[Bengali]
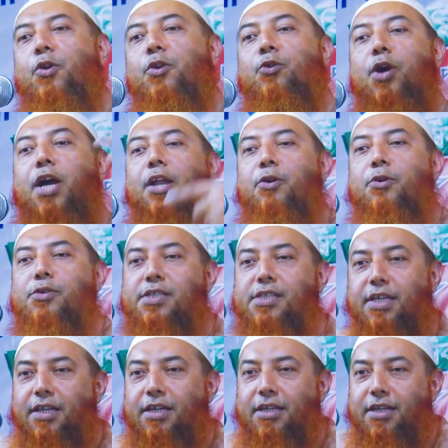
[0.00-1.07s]
অনৈক্য কেন হয়েছে
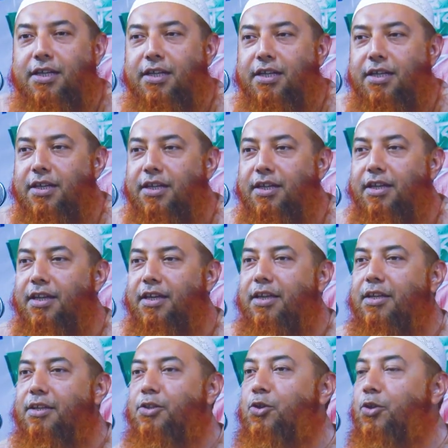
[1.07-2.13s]

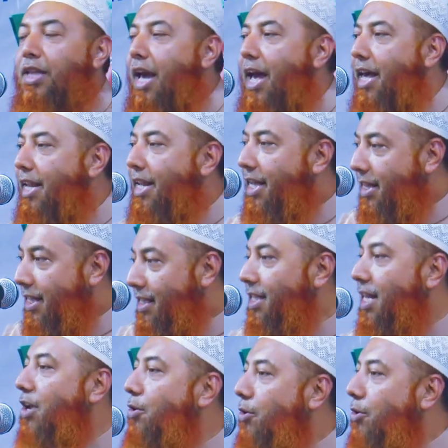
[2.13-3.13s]
যদি আহলে রে